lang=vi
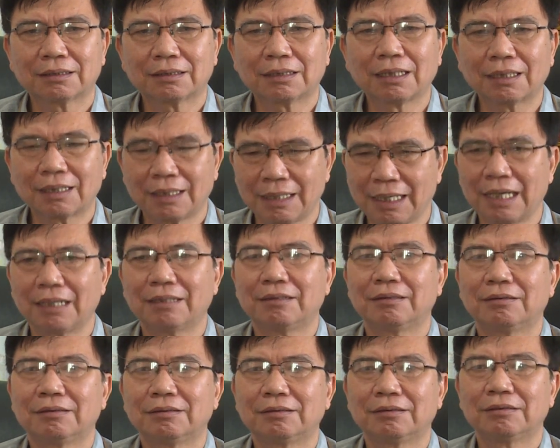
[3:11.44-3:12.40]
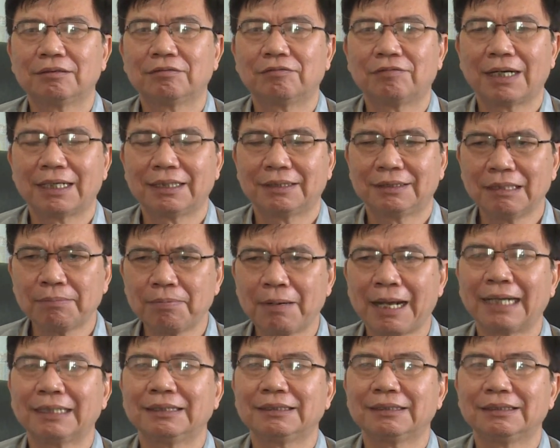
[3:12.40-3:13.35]
thực hiện và chấp
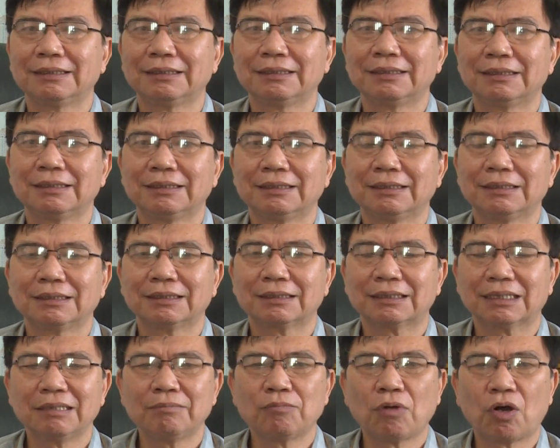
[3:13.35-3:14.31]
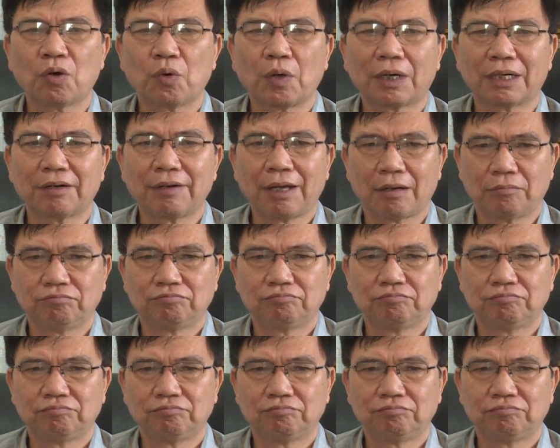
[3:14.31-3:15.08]
hành cái bộ luật lao động